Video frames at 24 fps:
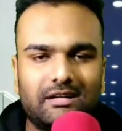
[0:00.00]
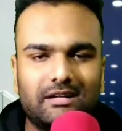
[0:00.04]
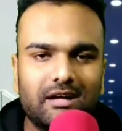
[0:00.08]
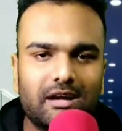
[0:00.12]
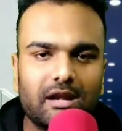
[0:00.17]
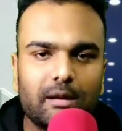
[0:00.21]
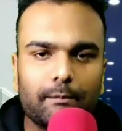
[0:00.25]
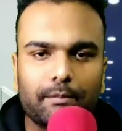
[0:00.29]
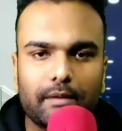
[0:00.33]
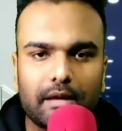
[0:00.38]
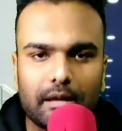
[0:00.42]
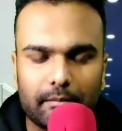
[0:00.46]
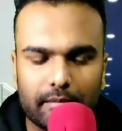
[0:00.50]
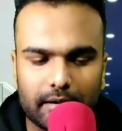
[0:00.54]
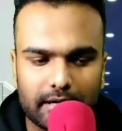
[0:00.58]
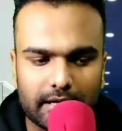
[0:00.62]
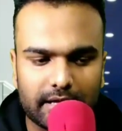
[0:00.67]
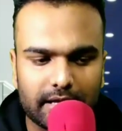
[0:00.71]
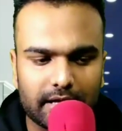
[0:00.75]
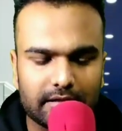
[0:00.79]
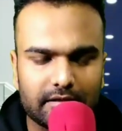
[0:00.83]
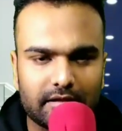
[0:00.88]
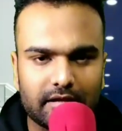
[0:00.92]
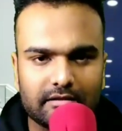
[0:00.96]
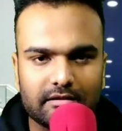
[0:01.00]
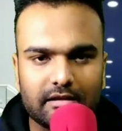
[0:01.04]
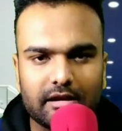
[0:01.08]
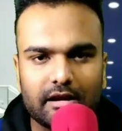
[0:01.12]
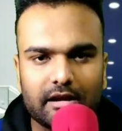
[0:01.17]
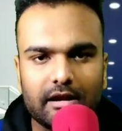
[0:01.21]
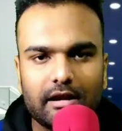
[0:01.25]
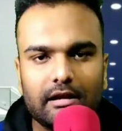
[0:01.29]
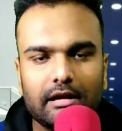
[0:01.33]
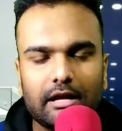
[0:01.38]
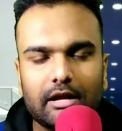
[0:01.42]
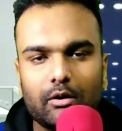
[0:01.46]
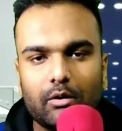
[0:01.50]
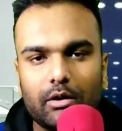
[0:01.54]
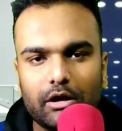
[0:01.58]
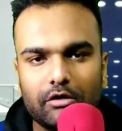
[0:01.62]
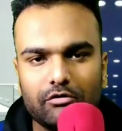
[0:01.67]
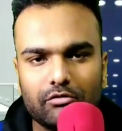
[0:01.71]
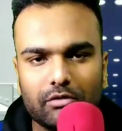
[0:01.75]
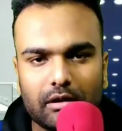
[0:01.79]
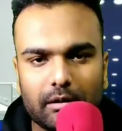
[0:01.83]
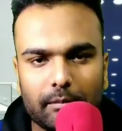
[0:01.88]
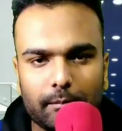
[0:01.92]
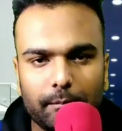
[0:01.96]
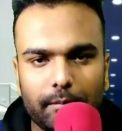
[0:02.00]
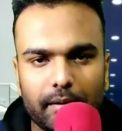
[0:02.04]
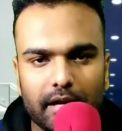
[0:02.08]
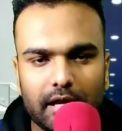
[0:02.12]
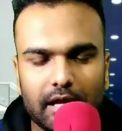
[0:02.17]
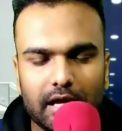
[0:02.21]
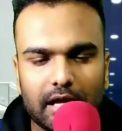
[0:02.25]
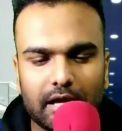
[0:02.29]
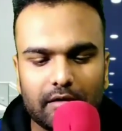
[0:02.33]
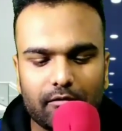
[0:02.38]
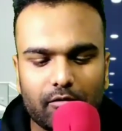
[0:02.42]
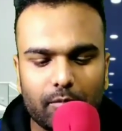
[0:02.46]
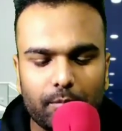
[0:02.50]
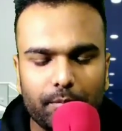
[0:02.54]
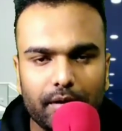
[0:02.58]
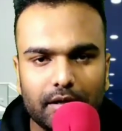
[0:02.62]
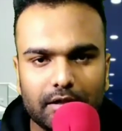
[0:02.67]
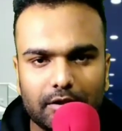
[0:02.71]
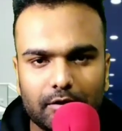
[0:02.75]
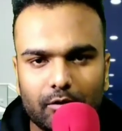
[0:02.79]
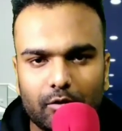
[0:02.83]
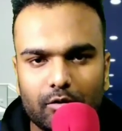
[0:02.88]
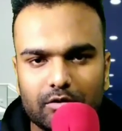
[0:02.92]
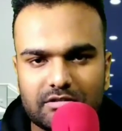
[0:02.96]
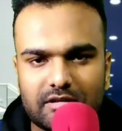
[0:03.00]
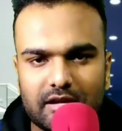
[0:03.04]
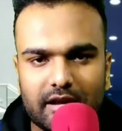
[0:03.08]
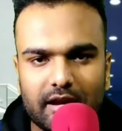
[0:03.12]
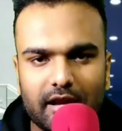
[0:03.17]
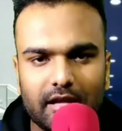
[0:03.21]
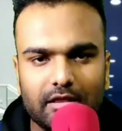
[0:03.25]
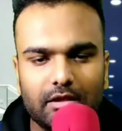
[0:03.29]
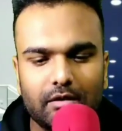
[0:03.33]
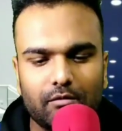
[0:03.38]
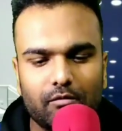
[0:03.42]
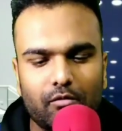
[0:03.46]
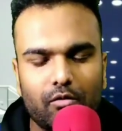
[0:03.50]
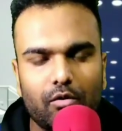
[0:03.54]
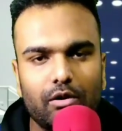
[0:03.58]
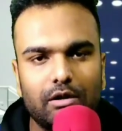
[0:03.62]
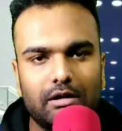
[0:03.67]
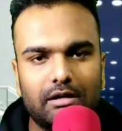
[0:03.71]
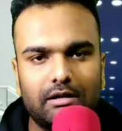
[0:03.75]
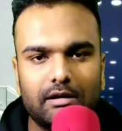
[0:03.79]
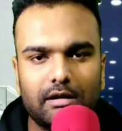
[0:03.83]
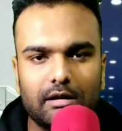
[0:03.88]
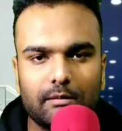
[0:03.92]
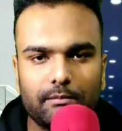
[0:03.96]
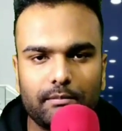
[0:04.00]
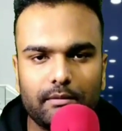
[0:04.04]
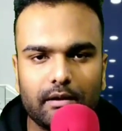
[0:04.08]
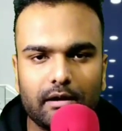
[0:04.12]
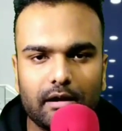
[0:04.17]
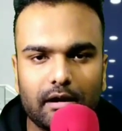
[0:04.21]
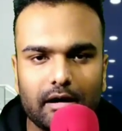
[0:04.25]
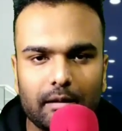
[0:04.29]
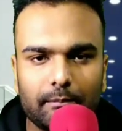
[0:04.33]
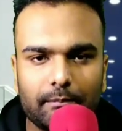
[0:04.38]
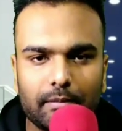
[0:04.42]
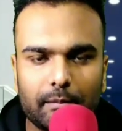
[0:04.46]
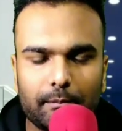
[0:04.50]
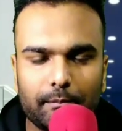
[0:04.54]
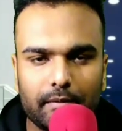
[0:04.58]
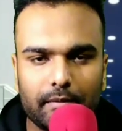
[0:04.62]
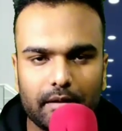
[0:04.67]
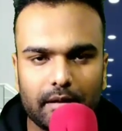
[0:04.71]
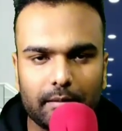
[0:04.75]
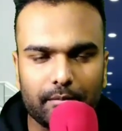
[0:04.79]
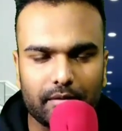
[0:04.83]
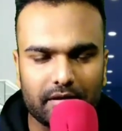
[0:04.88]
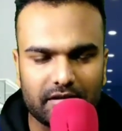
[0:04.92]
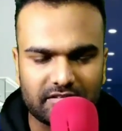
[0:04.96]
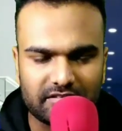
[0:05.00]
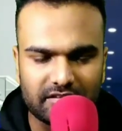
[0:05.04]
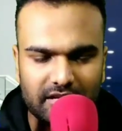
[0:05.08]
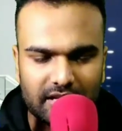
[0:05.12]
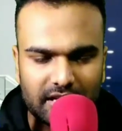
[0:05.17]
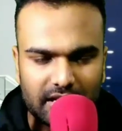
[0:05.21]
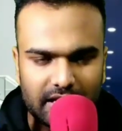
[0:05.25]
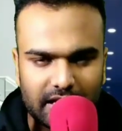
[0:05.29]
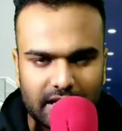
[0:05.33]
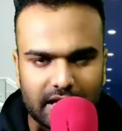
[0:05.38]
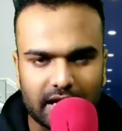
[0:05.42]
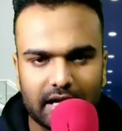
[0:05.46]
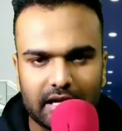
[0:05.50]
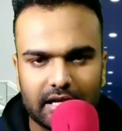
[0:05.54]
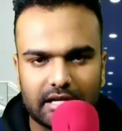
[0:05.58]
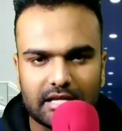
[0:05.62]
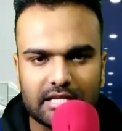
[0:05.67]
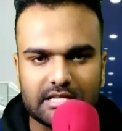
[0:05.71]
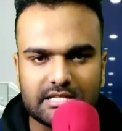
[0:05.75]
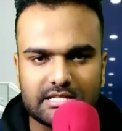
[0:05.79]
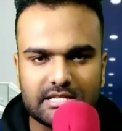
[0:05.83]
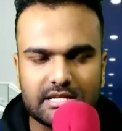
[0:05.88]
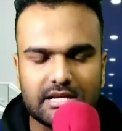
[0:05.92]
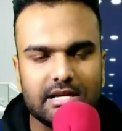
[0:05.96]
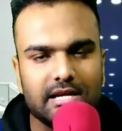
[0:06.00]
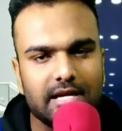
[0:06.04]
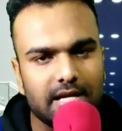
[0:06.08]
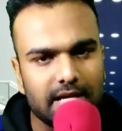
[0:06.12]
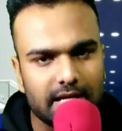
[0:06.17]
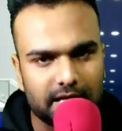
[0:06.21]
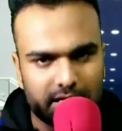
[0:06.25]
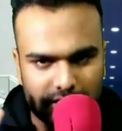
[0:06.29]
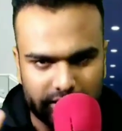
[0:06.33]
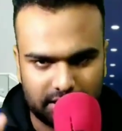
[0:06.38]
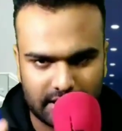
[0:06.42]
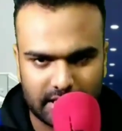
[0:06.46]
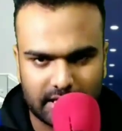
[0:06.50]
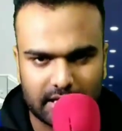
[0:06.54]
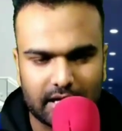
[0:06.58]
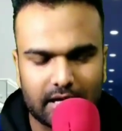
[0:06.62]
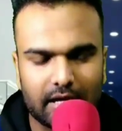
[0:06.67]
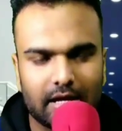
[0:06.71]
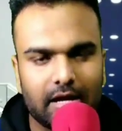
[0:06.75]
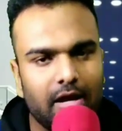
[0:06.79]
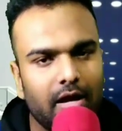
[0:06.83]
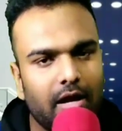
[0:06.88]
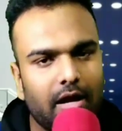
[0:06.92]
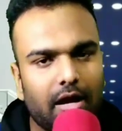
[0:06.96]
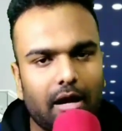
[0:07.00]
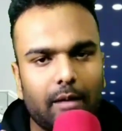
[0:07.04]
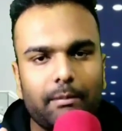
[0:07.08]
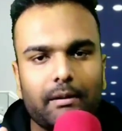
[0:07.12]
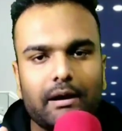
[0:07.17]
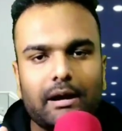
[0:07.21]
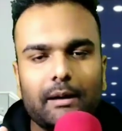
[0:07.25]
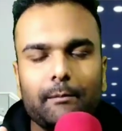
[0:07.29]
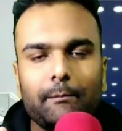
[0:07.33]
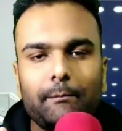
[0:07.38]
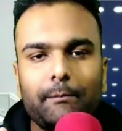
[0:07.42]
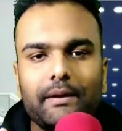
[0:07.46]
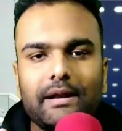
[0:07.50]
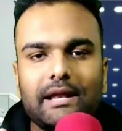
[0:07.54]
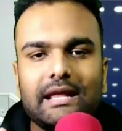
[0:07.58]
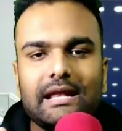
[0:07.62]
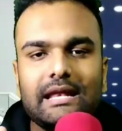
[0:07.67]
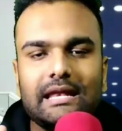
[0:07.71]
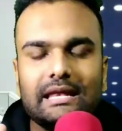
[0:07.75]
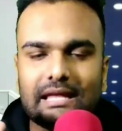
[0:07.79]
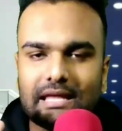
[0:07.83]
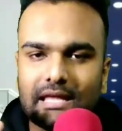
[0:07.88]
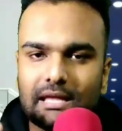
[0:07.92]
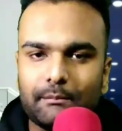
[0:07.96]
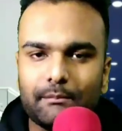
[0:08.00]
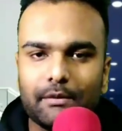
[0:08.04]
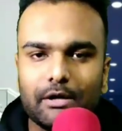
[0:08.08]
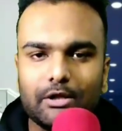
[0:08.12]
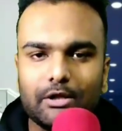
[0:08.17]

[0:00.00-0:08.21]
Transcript: डर आपके मन के अंदर था कि क्रेनोर की जो कंपनी है वो बंद हो जाएगी तो वो डर भी आप अपने मन से निकाल लीजिए ठीक है अब कंपनी नहीं